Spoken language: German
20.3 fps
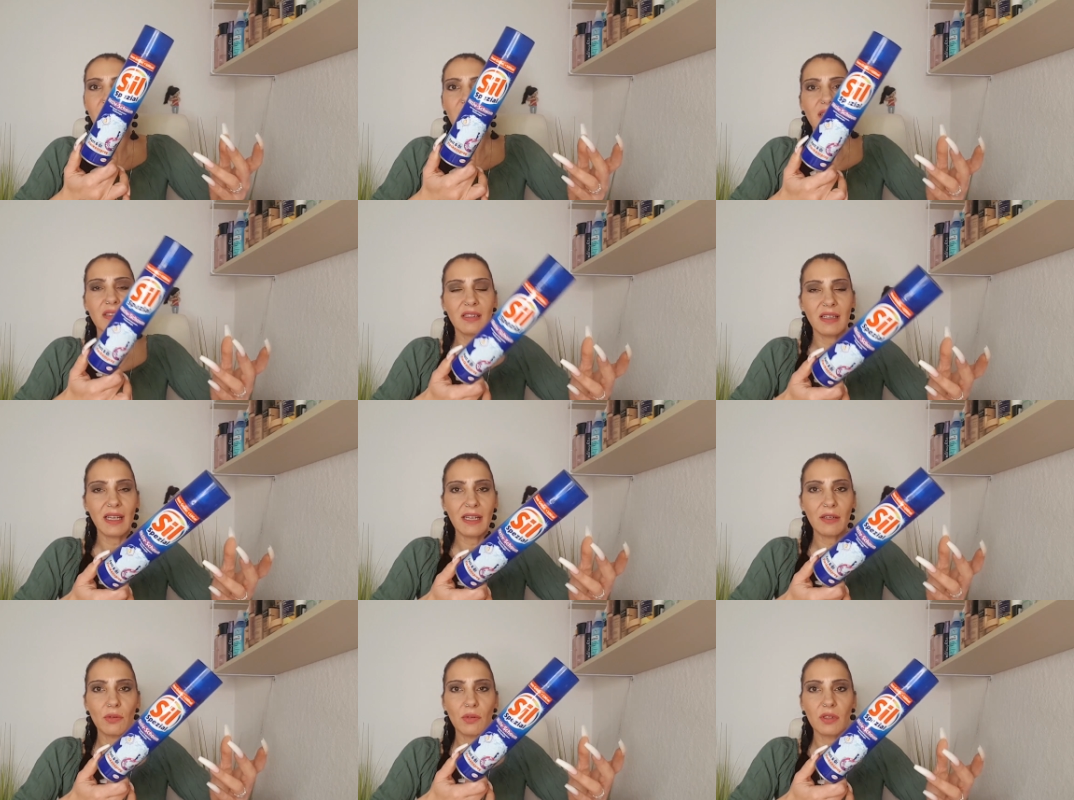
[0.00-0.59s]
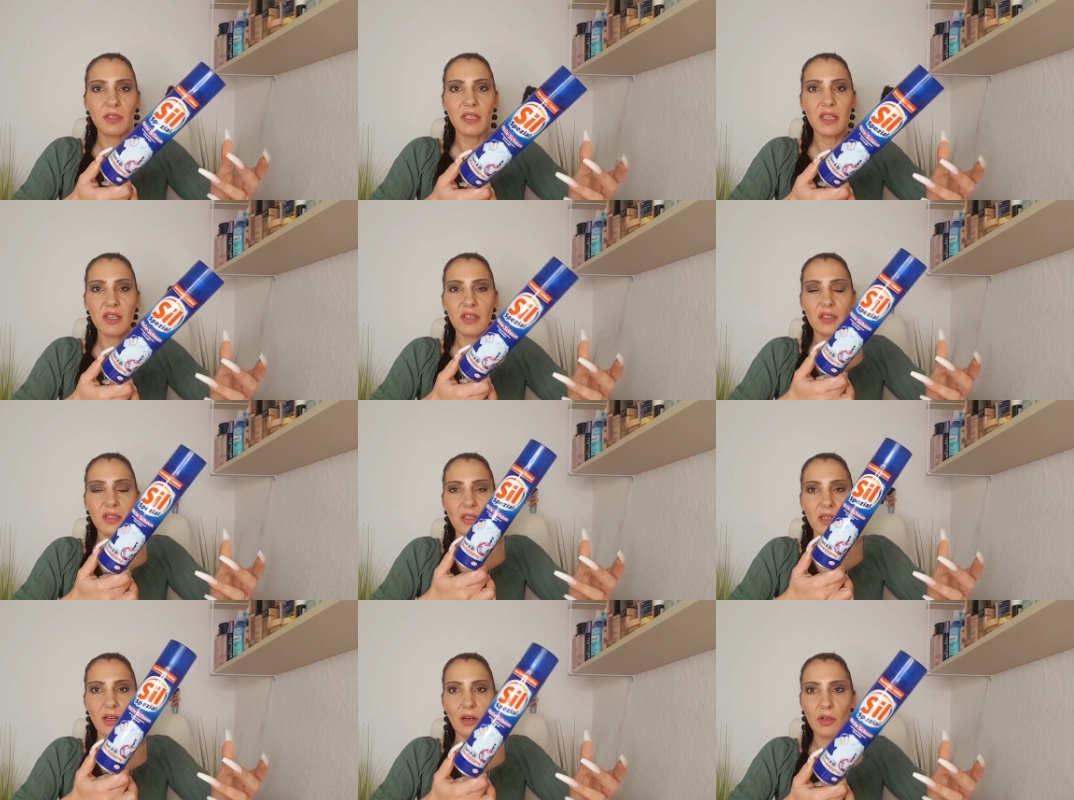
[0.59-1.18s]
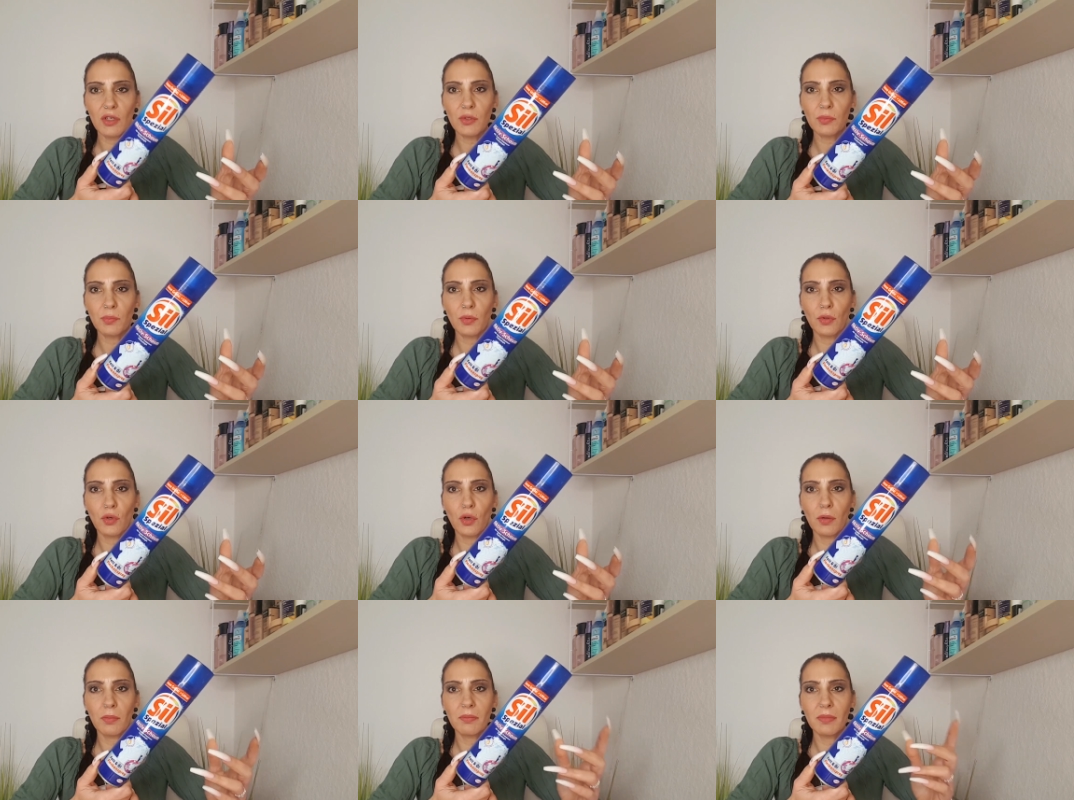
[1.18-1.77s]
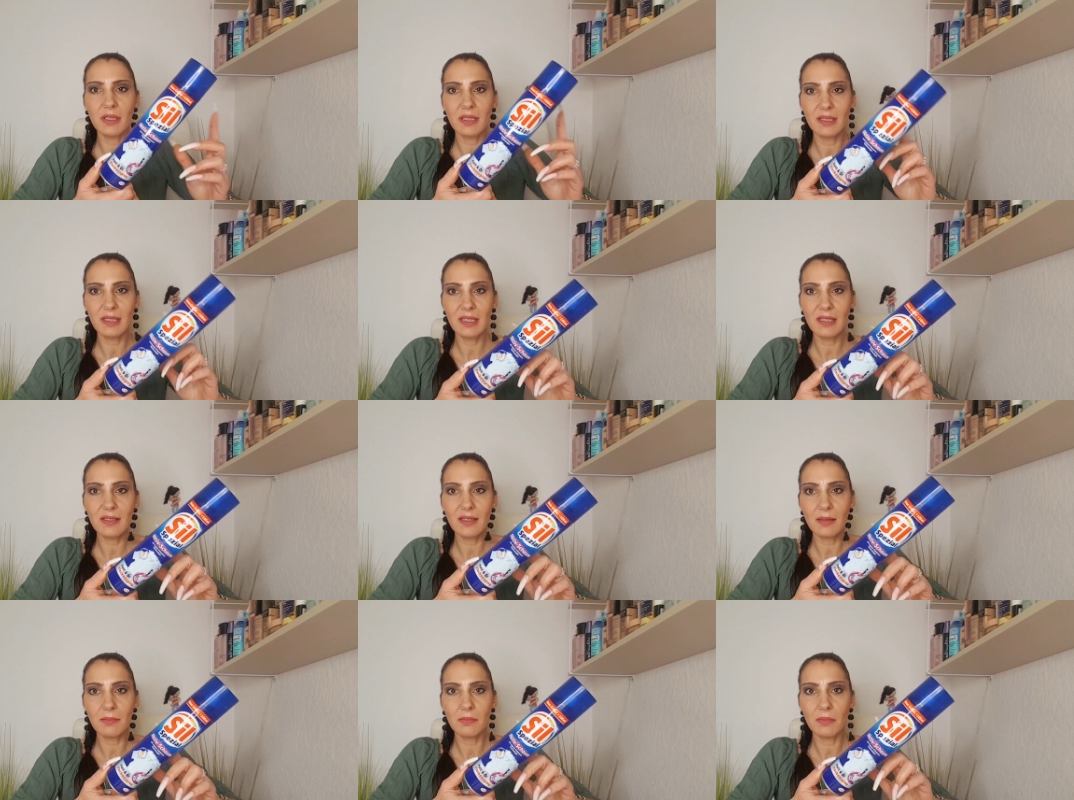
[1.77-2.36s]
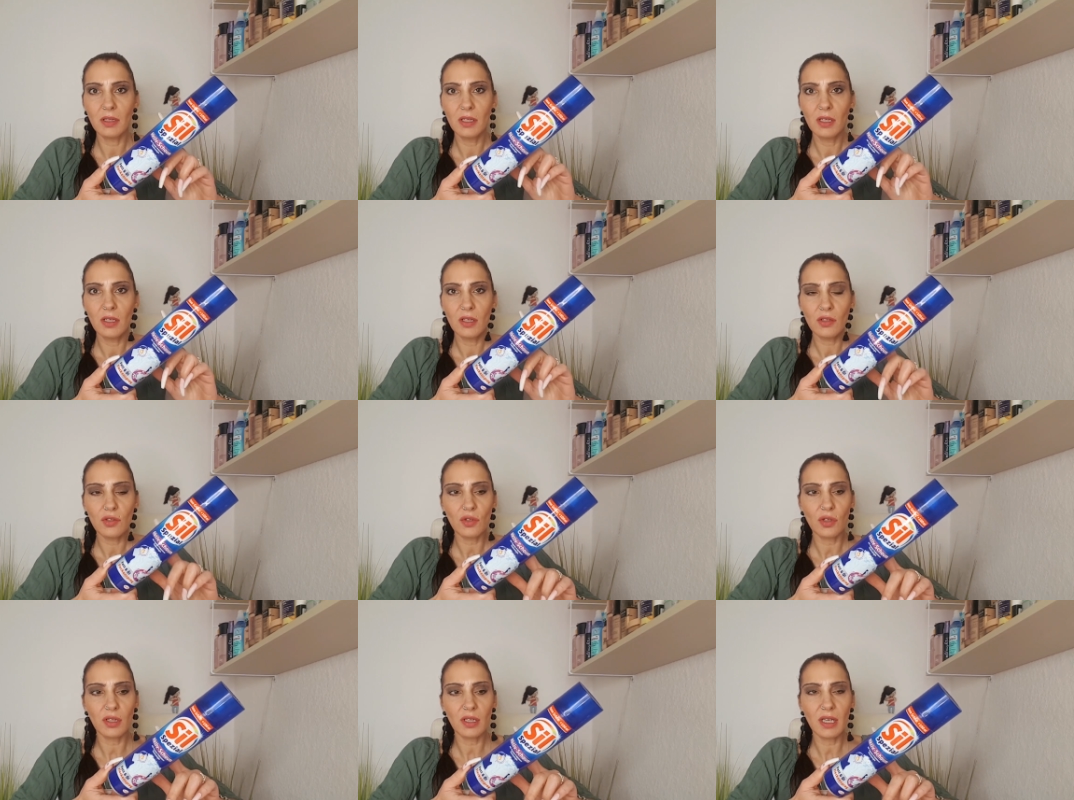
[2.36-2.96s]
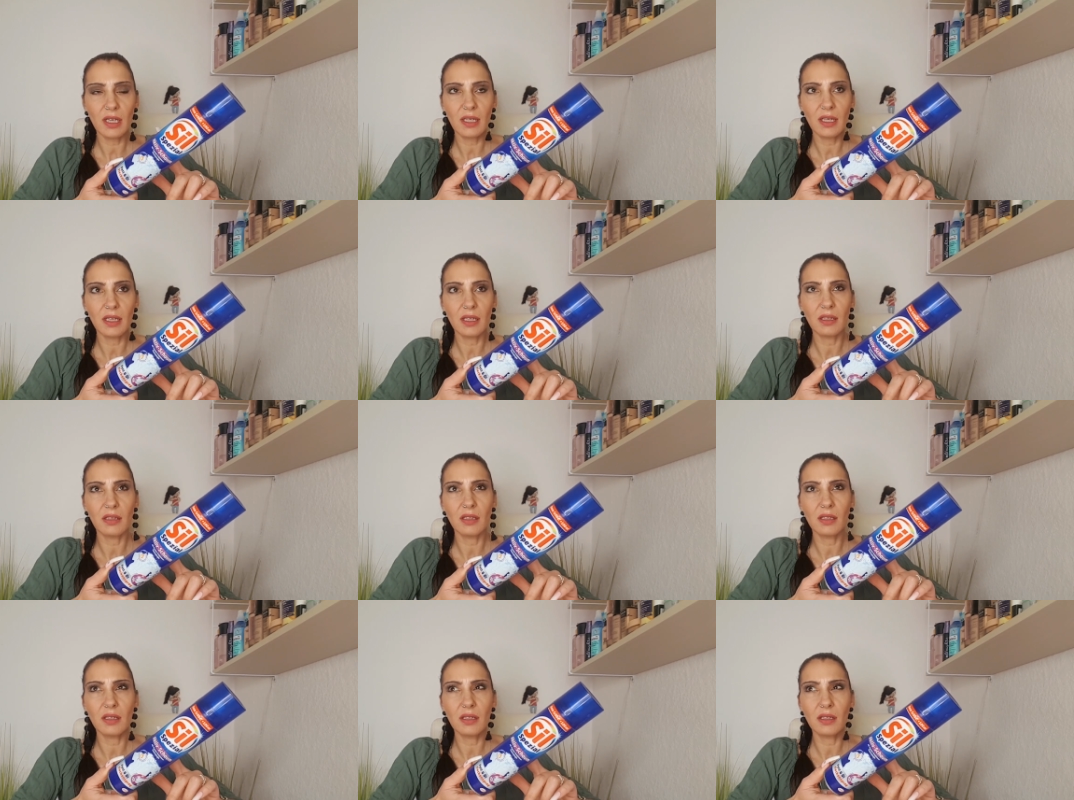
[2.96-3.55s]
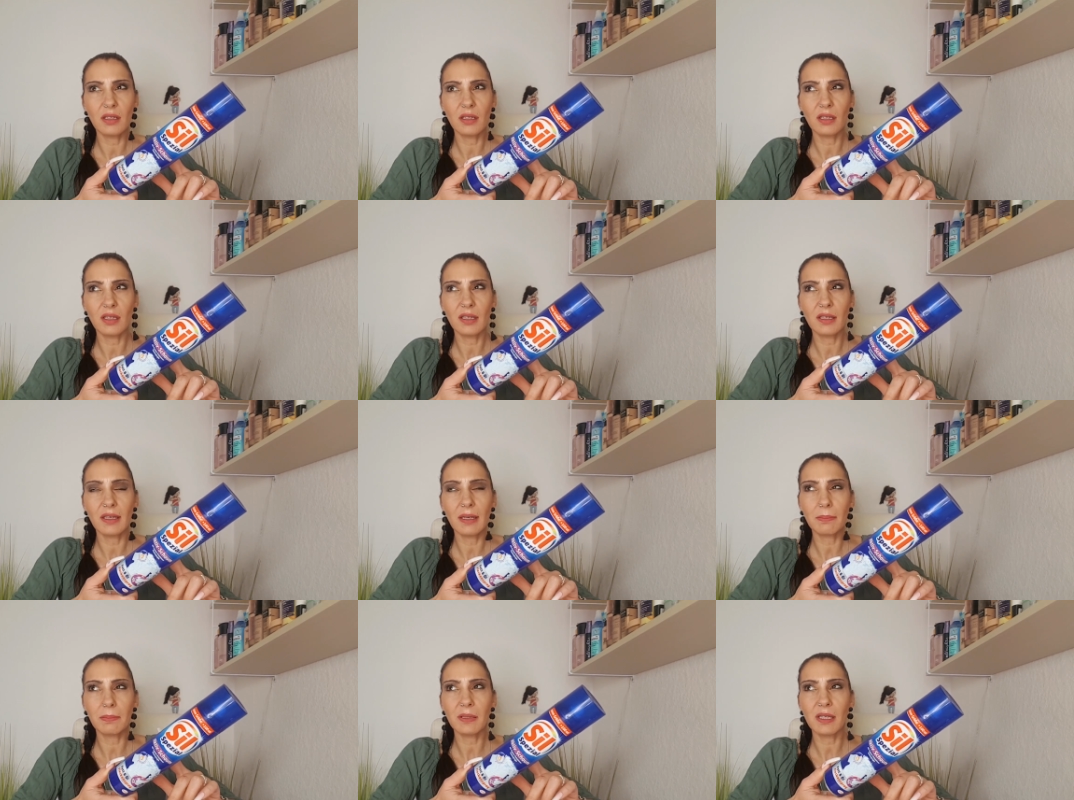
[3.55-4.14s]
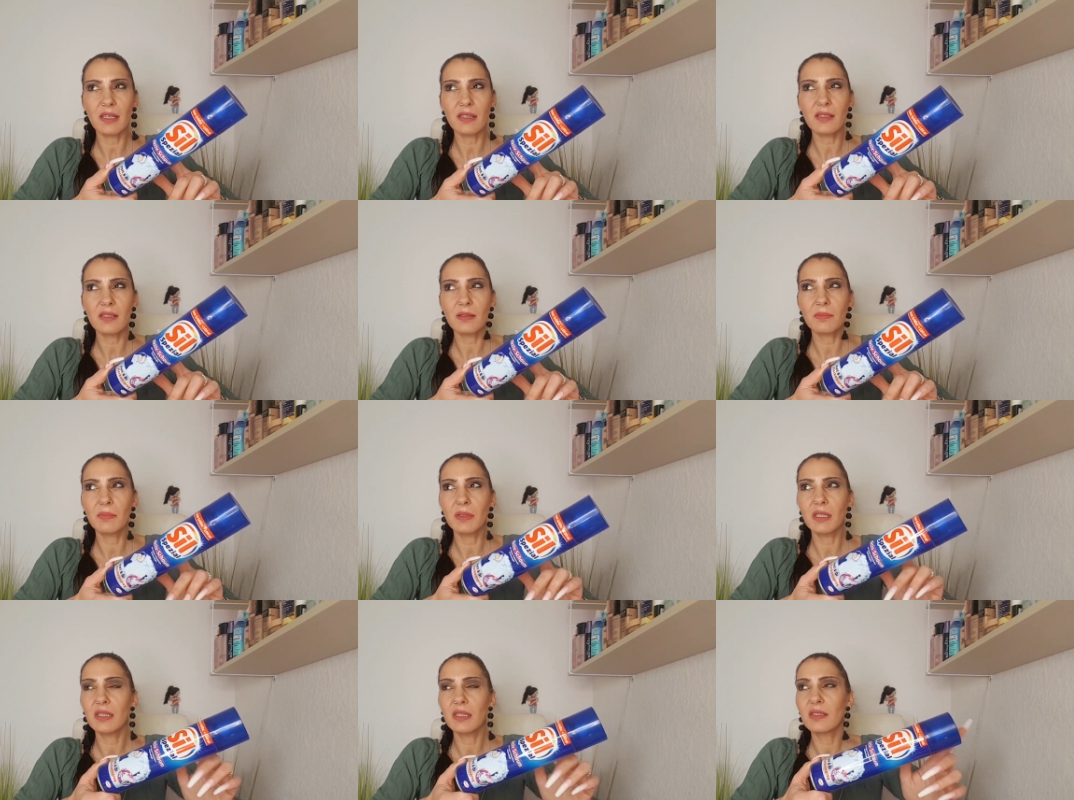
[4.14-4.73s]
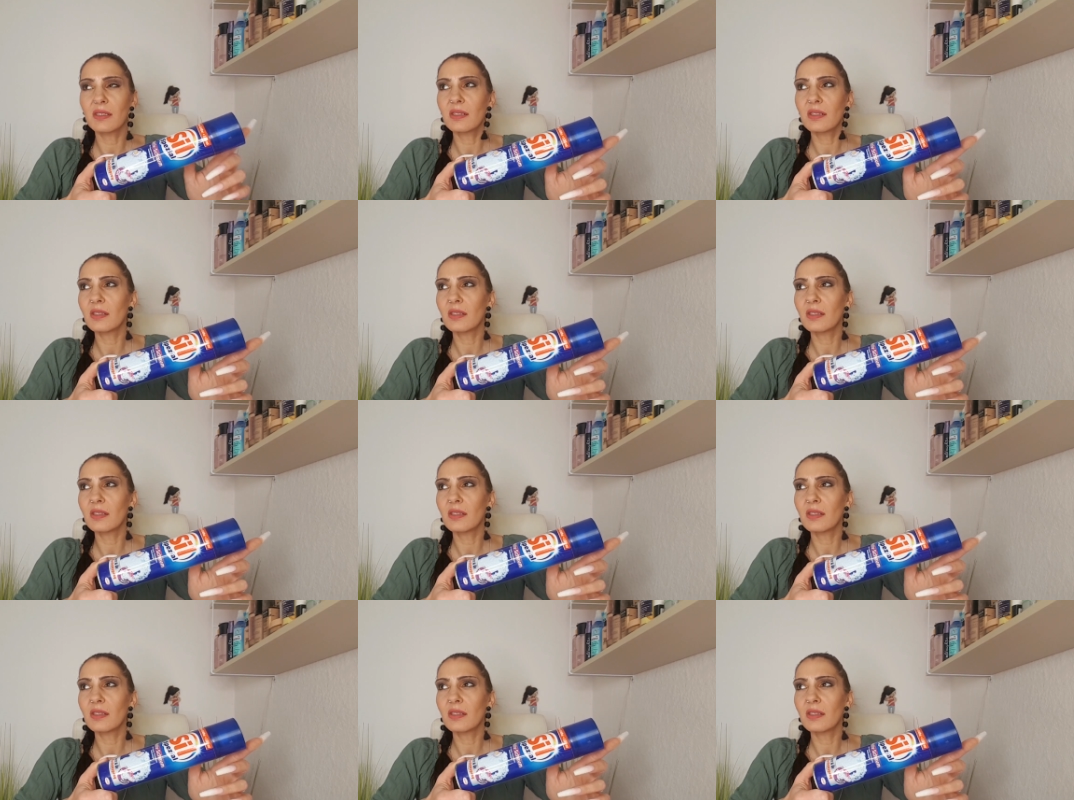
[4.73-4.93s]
Kleidung nicht rausbekommen mit diesem, sondern geklappt hat es mit